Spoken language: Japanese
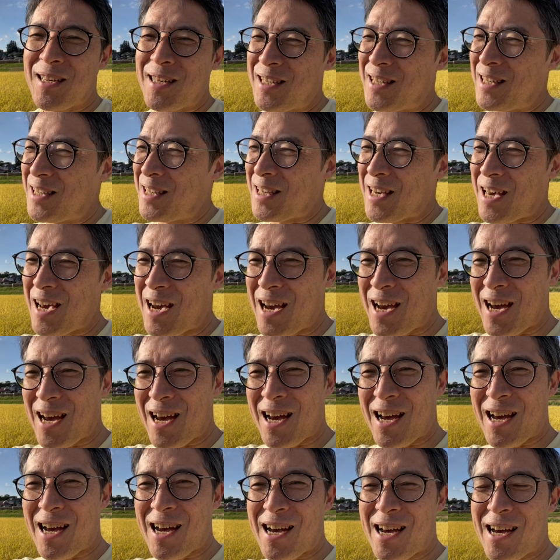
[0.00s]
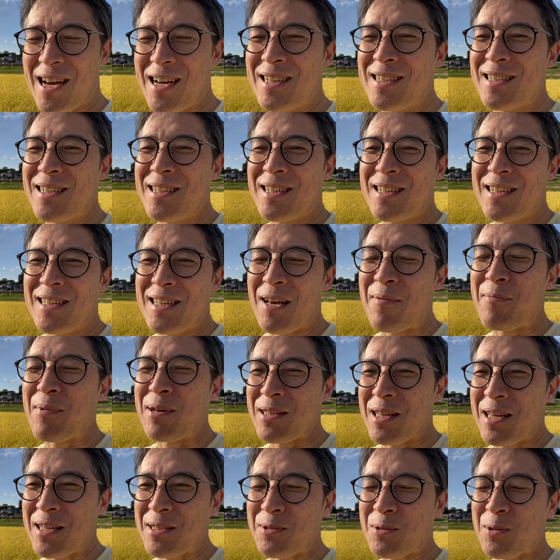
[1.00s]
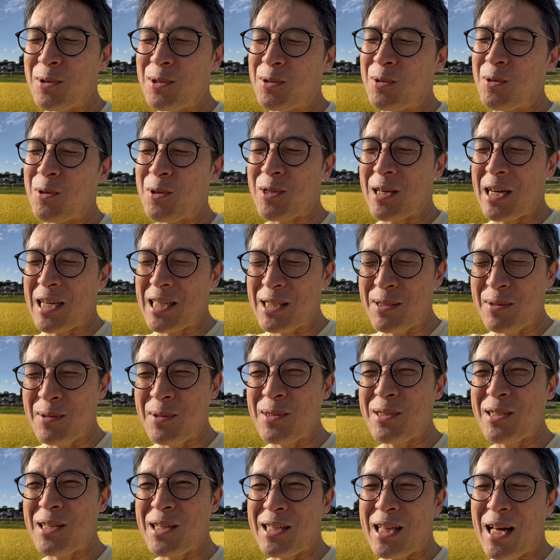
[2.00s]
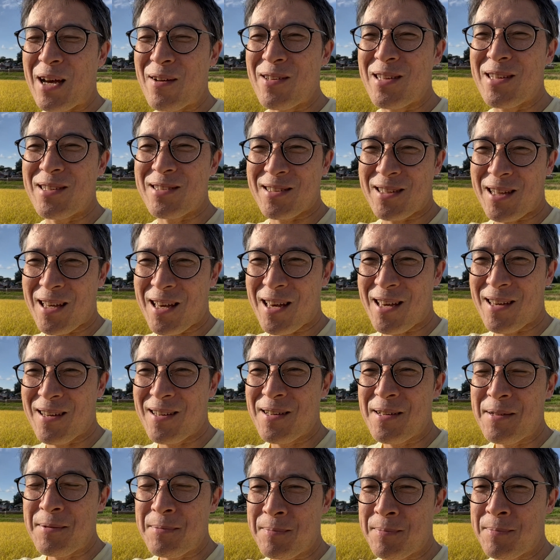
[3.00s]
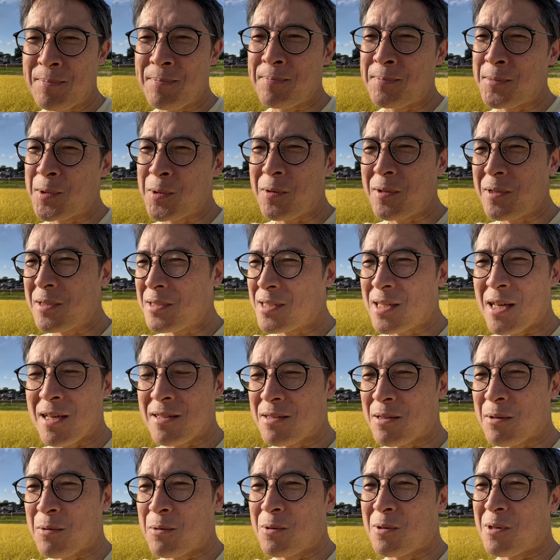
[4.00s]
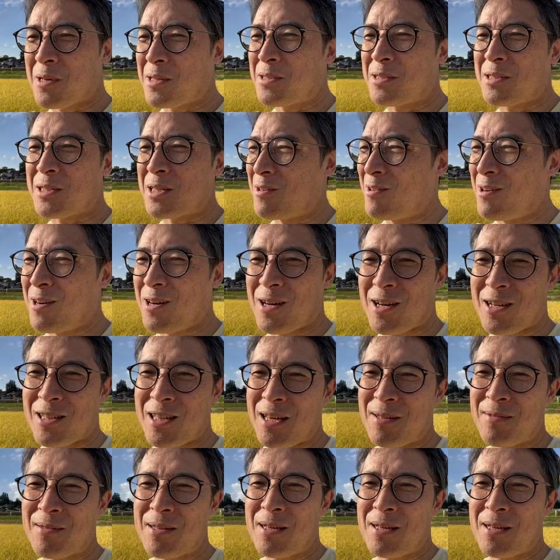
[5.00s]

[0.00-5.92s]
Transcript: いやー。やっぱね、そういう動画いつも思ったけどダメですね。うん、どこにチャンスが転がってるかわからない。